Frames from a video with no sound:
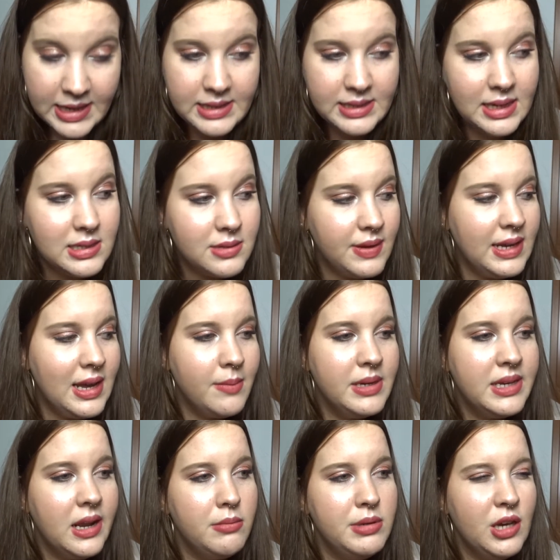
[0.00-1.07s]
Deswegen habe ich,
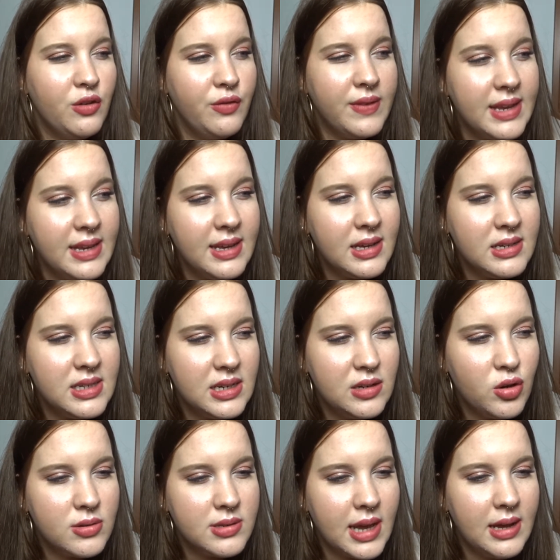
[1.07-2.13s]
glaube ich, auch weniger
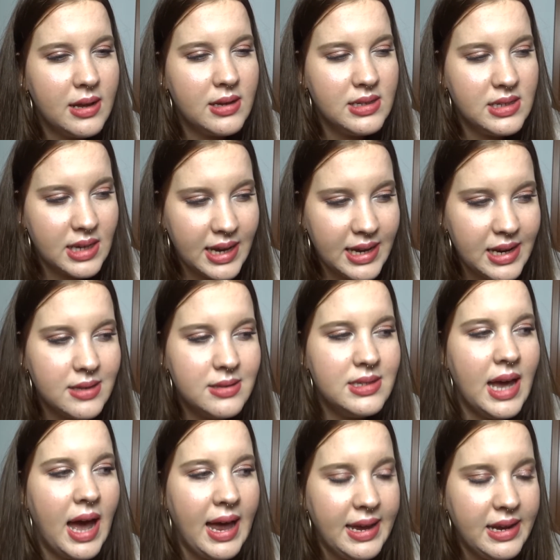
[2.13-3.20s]
TikToks gedreht, als
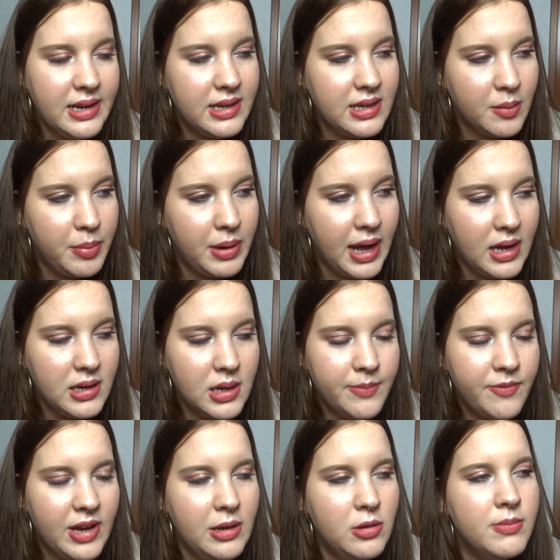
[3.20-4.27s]
ich eigentlich geplant habe,
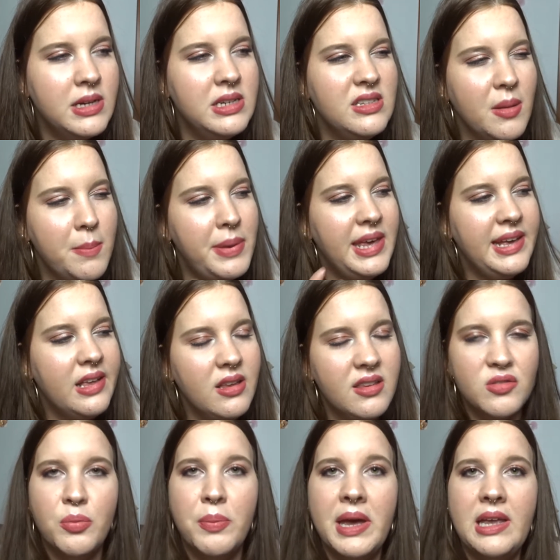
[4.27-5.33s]
weil immer dieser Pickel
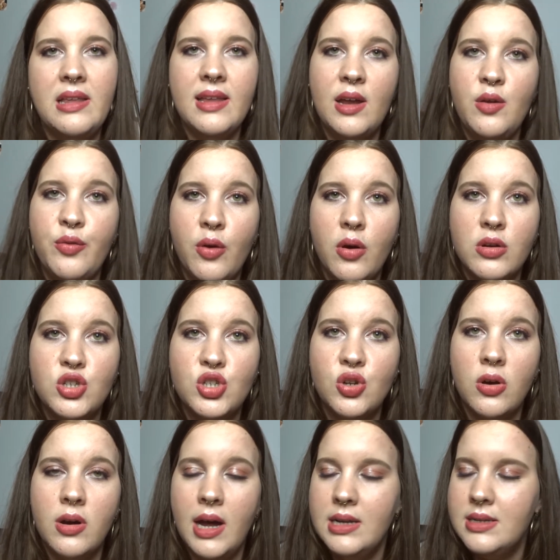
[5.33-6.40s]
so prägnant
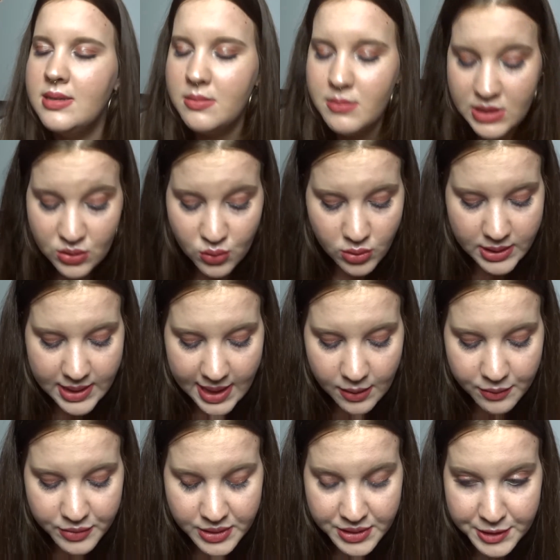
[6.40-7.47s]
vorgestochen hat. Das hat mich so
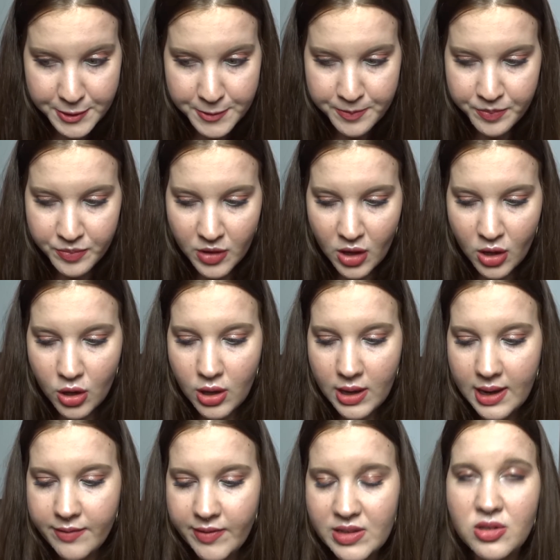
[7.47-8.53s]
genervt.
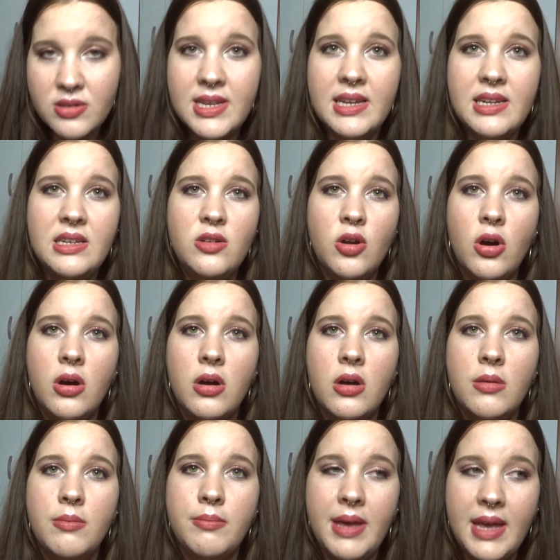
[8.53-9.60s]
Äh, weil sonst hätte ich noch
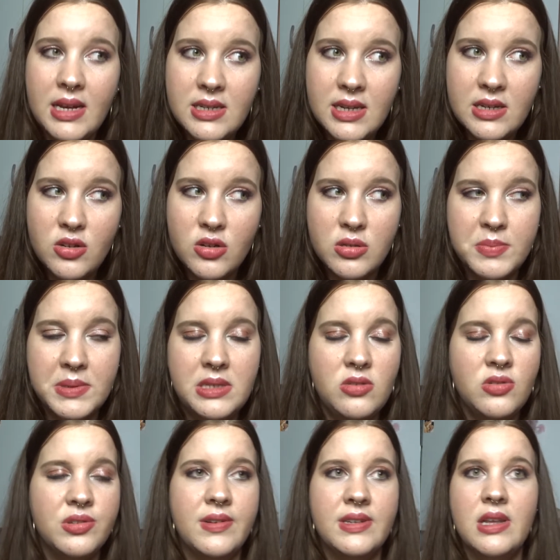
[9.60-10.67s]
mehr TikToks
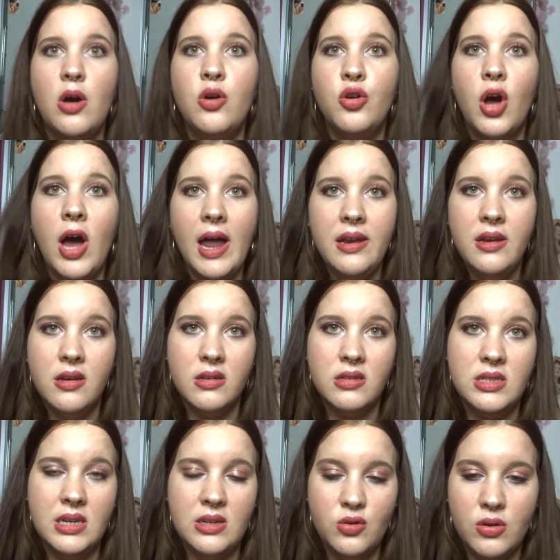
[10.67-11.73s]
beziehungsweise auch noch andere
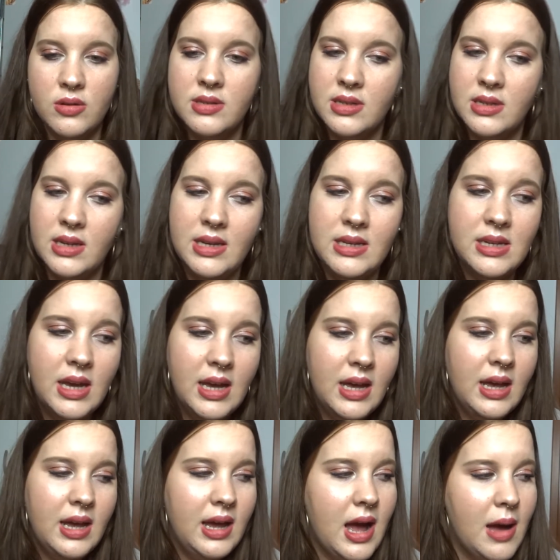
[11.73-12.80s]
TikToks gedreht.
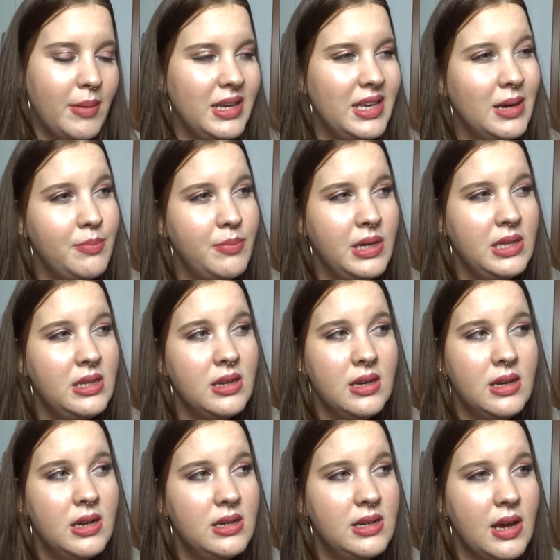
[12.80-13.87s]
Aber ich habe mich
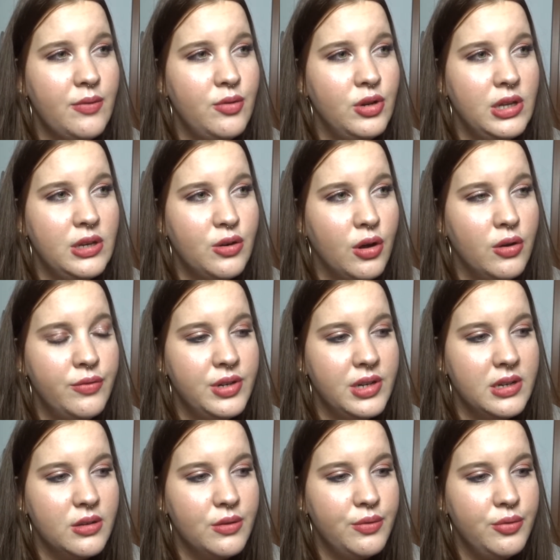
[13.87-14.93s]
äh, dafür nicht
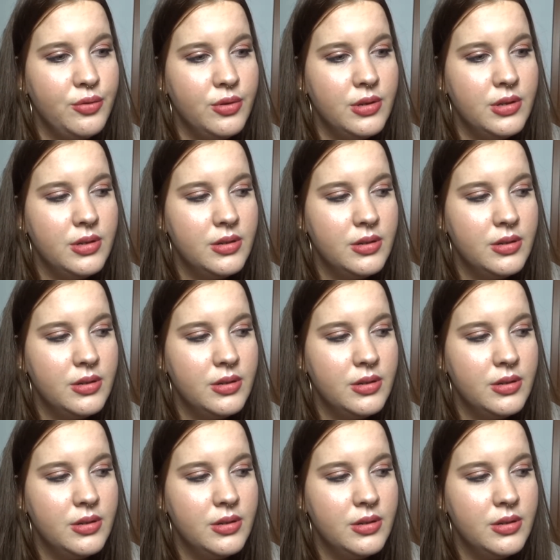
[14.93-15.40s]
confident gefühlt.